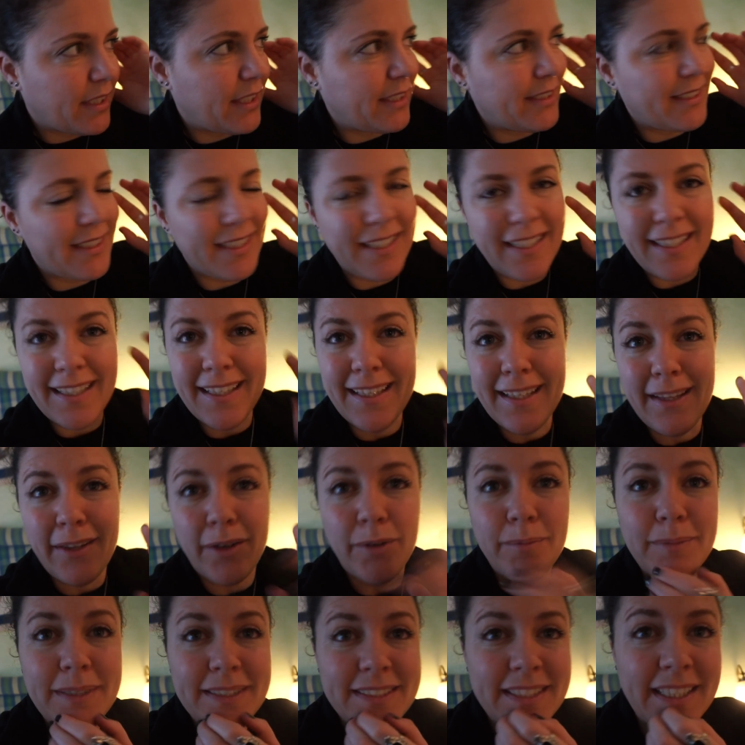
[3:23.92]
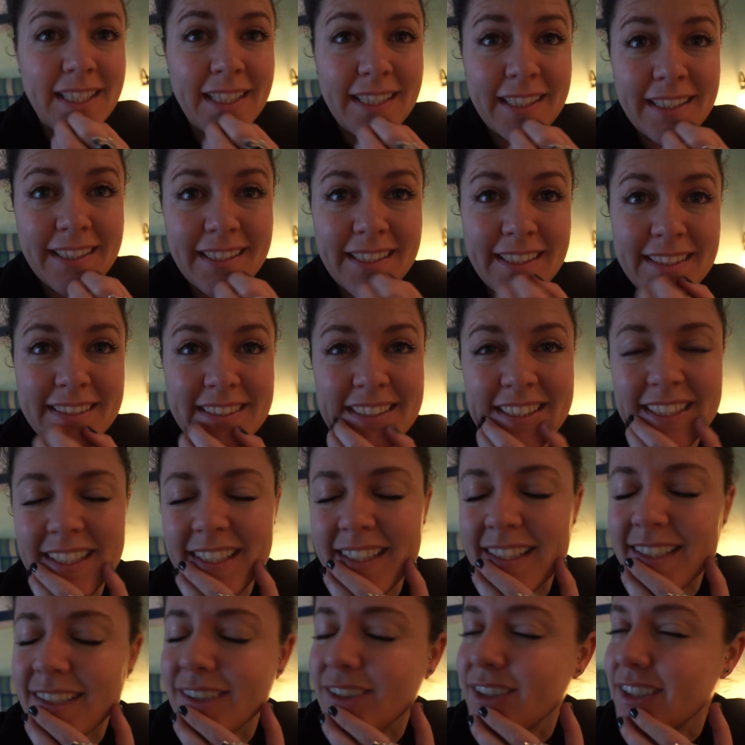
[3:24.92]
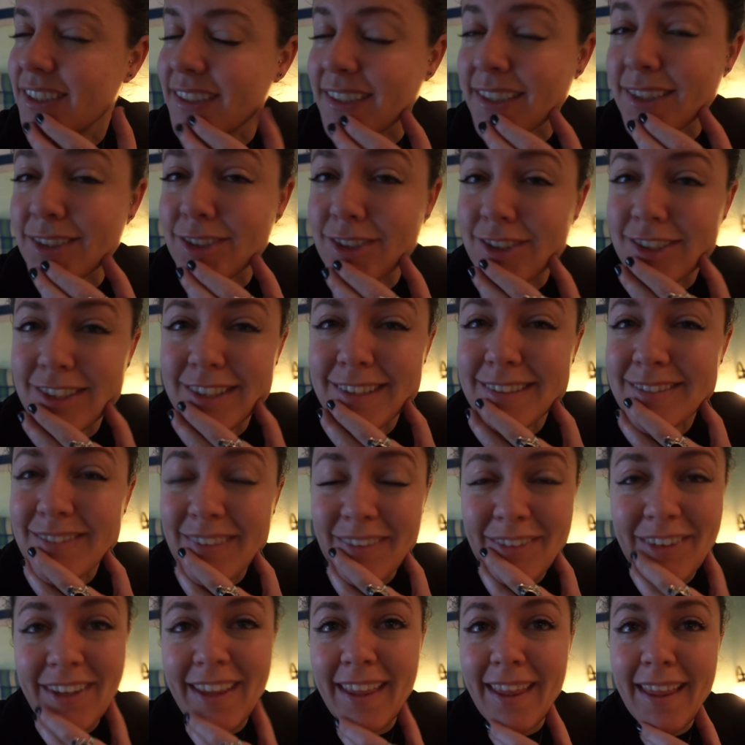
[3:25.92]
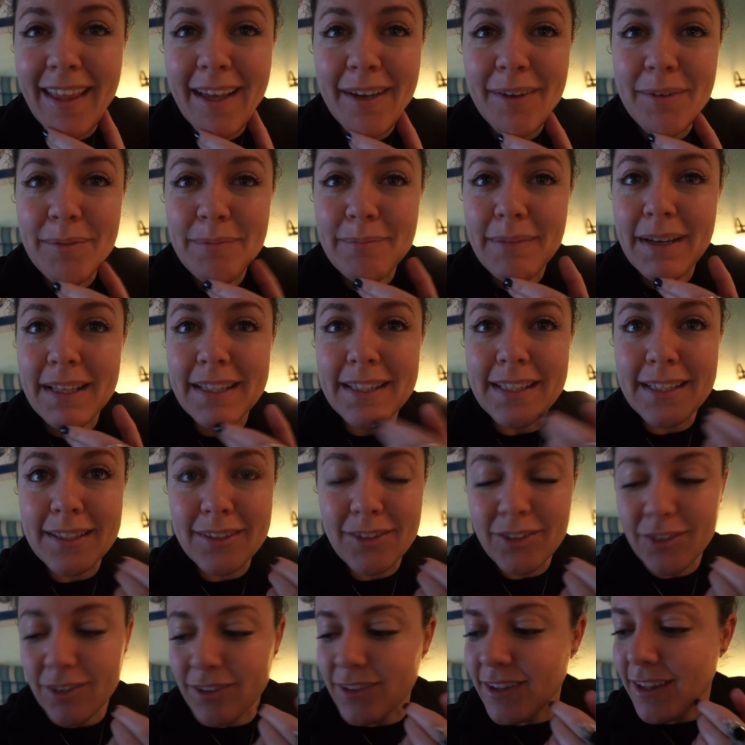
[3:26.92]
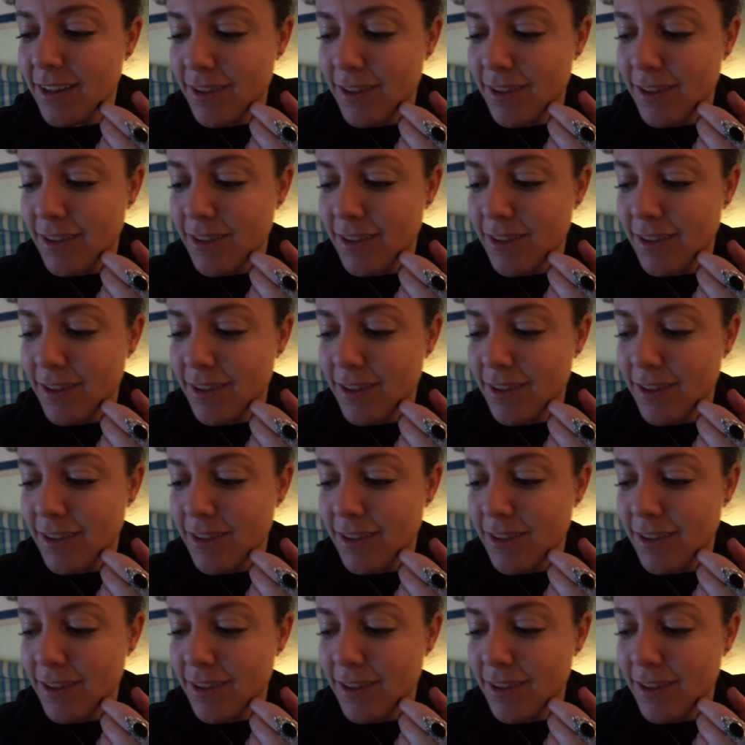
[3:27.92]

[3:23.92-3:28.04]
que tiene hidromasaje, así que creo que esta noche me voy a dar un bañito de